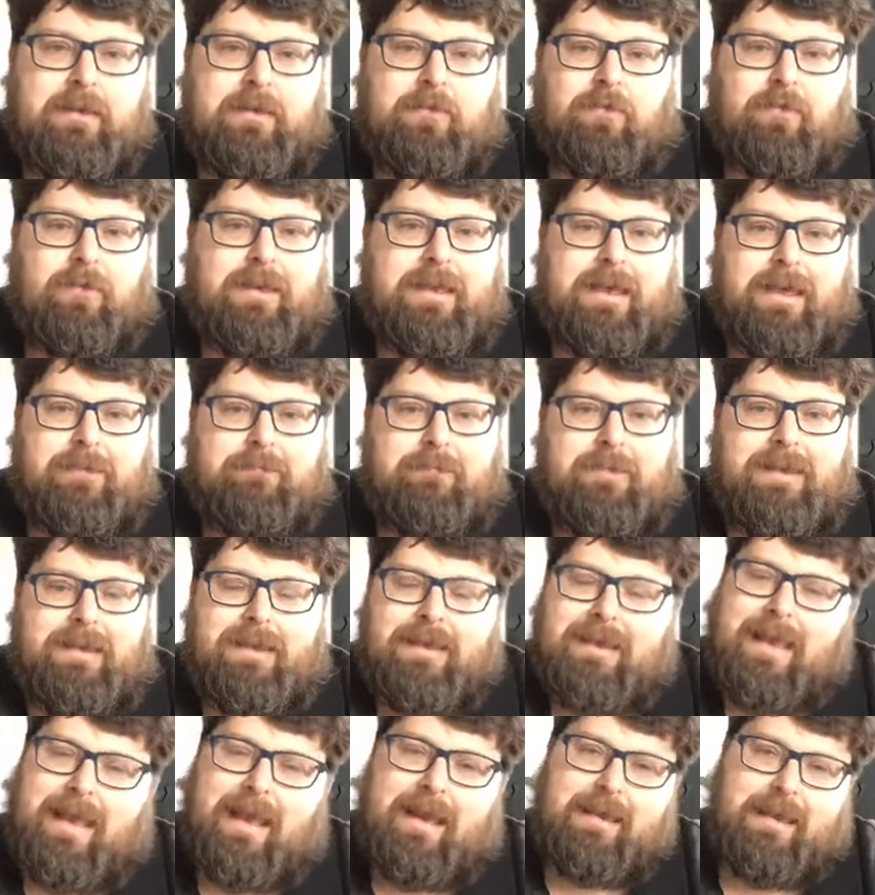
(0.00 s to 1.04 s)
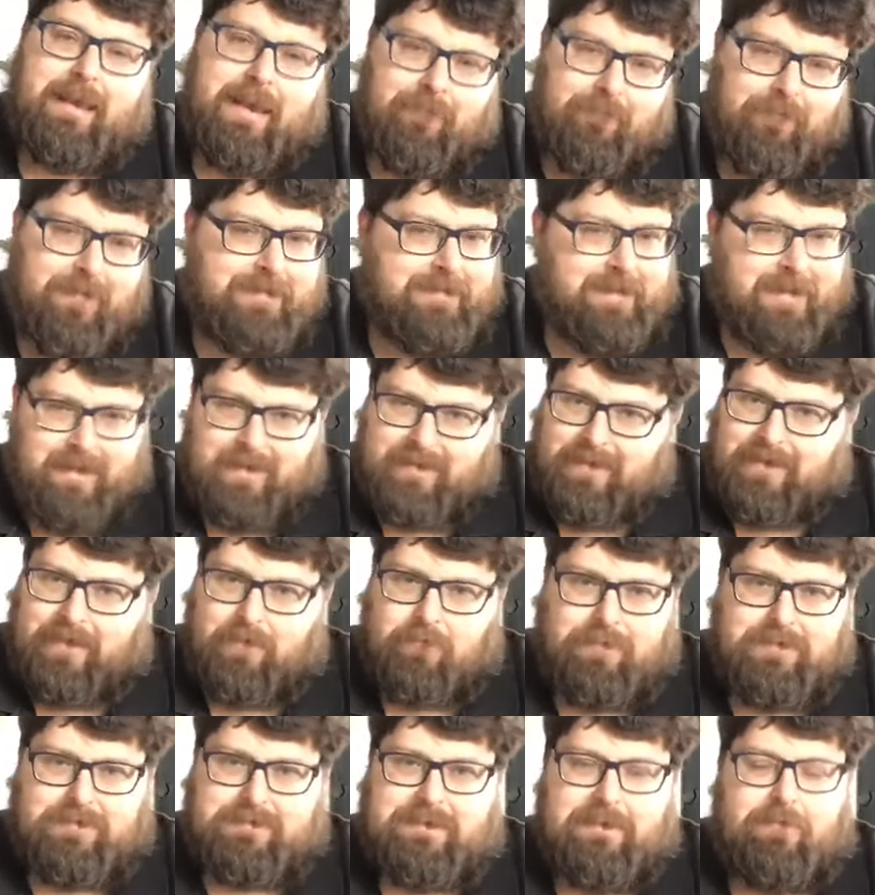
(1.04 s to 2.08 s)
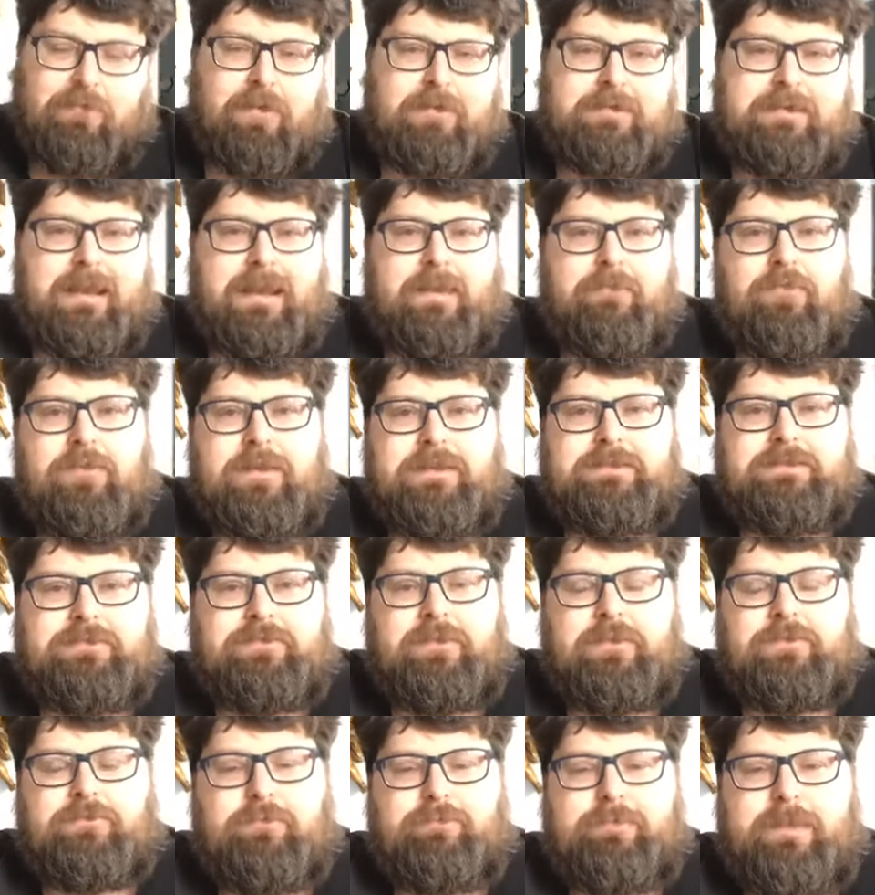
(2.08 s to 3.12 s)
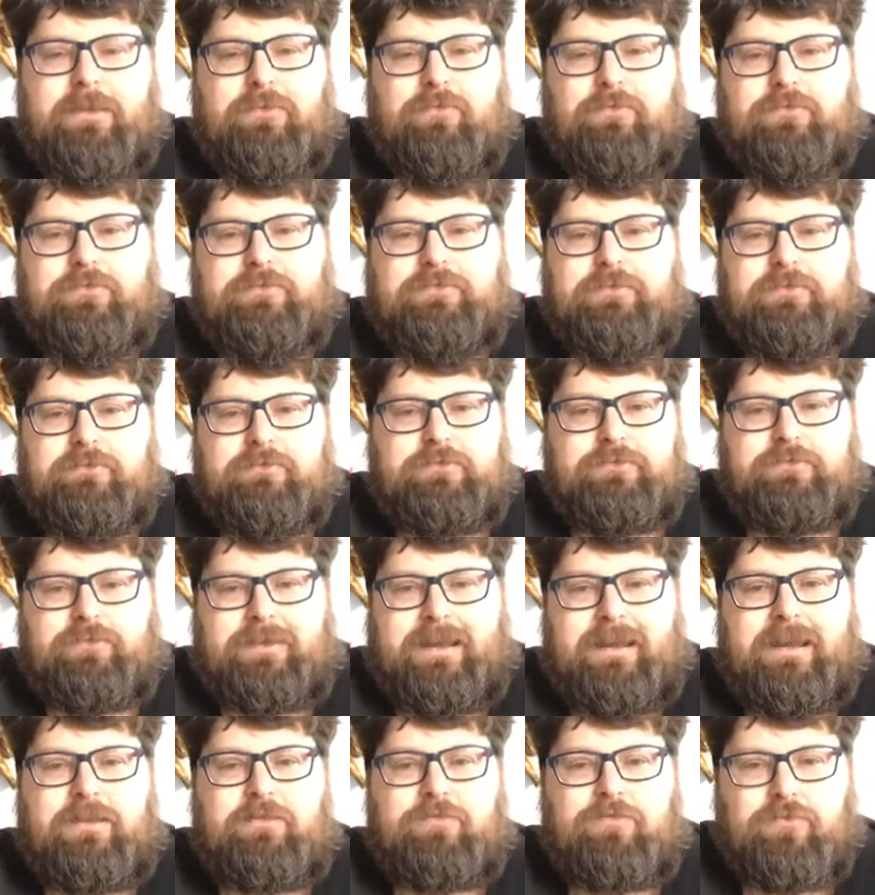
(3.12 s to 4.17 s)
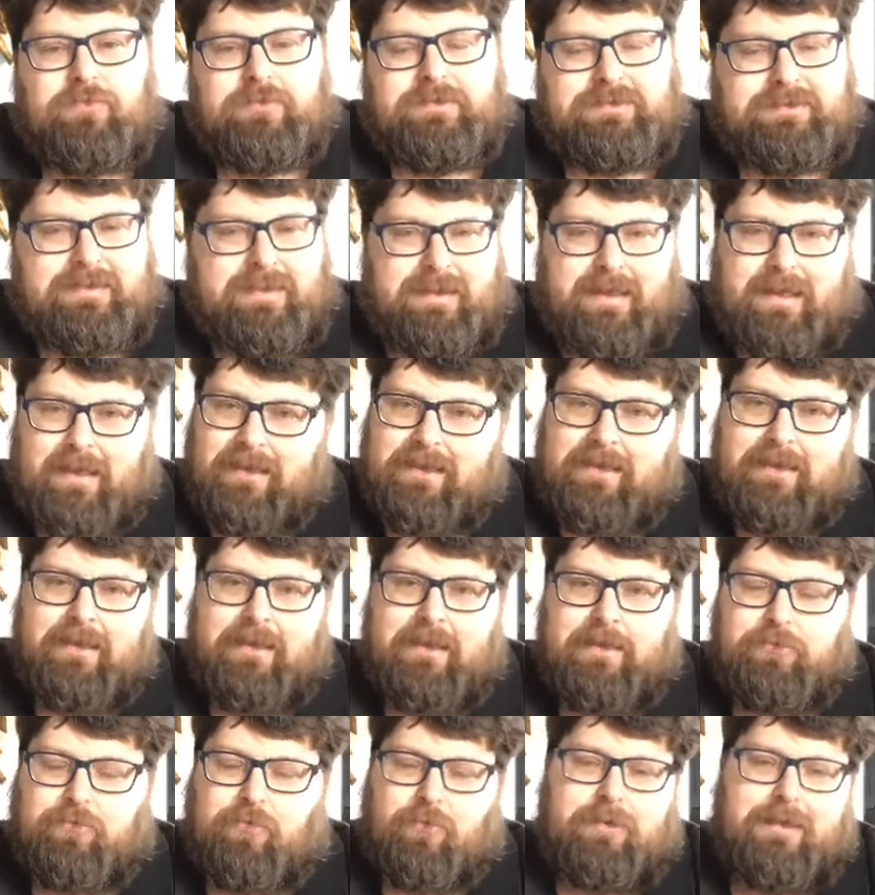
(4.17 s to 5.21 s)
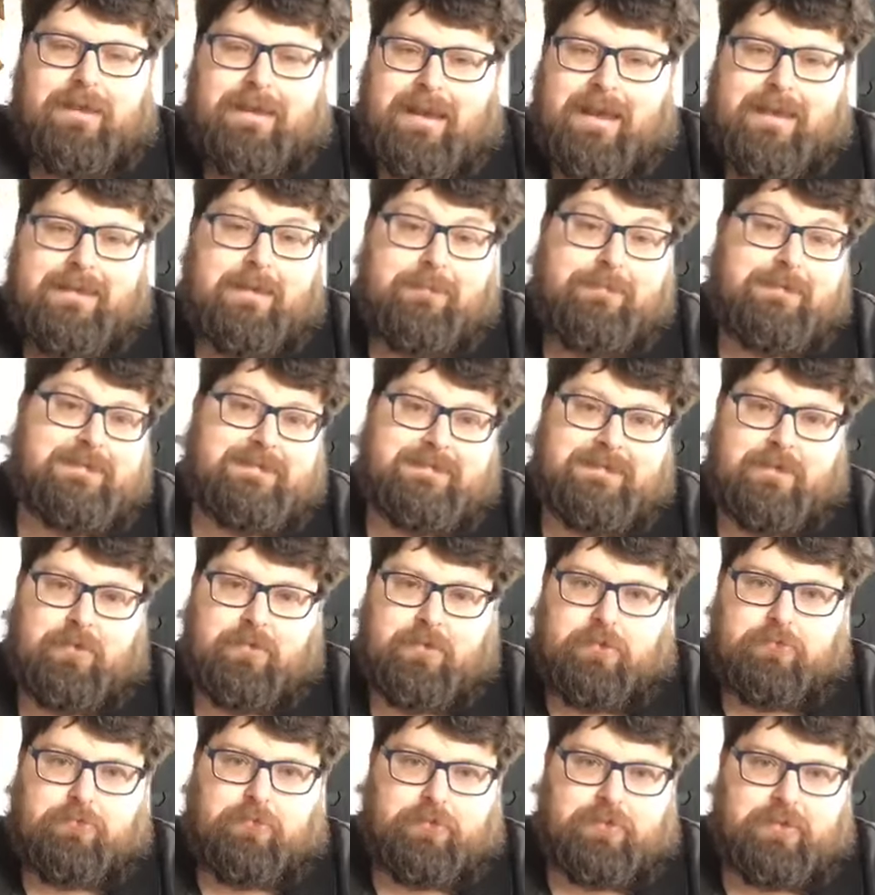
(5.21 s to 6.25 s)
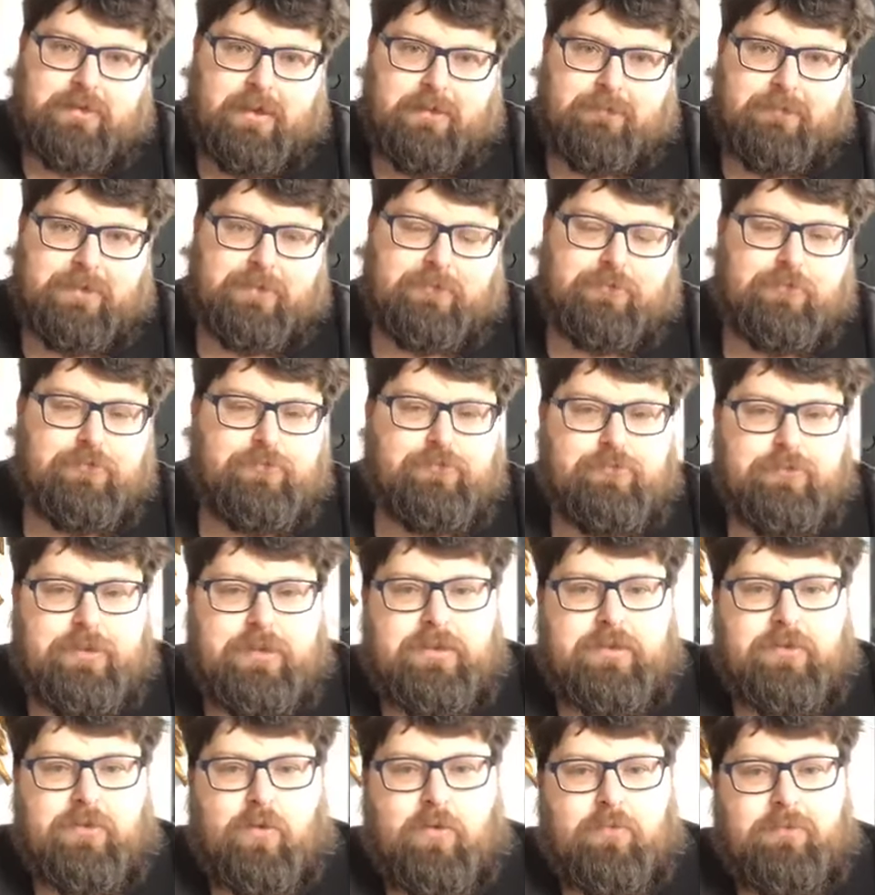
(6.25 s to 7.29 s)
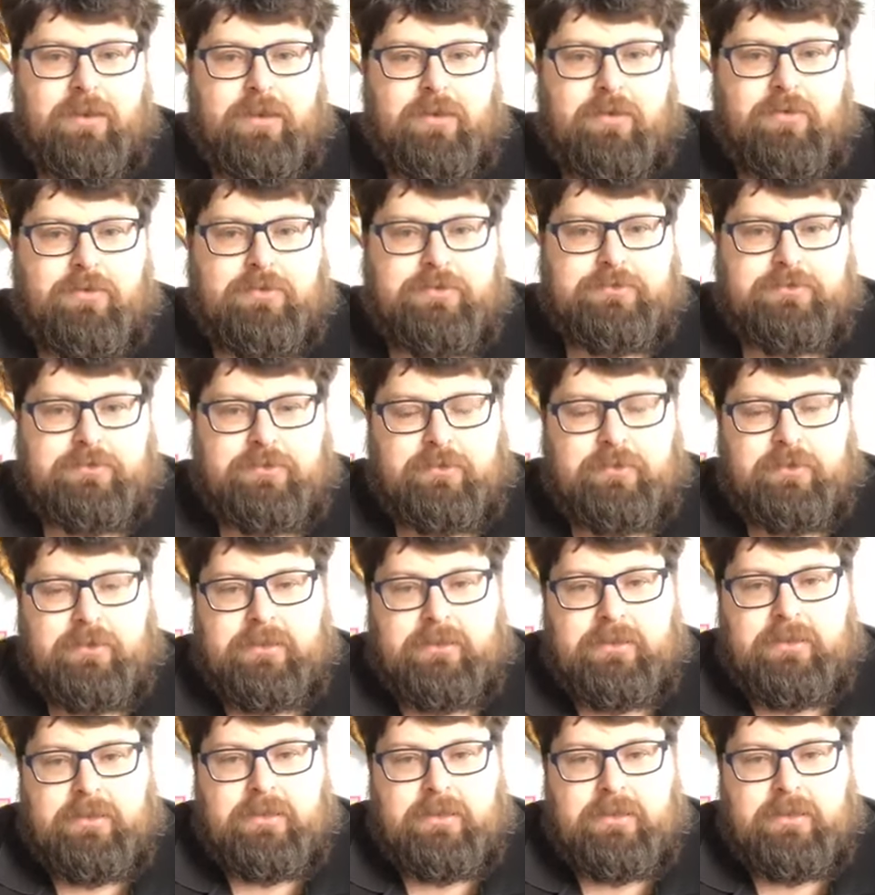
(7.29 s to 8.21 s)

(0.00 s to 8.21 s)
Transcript: con le armi legali e vedrete che questa volta la violazione sul piano costituzionale non sarà tollerata persino da un ordinamento giuridico come il nostro.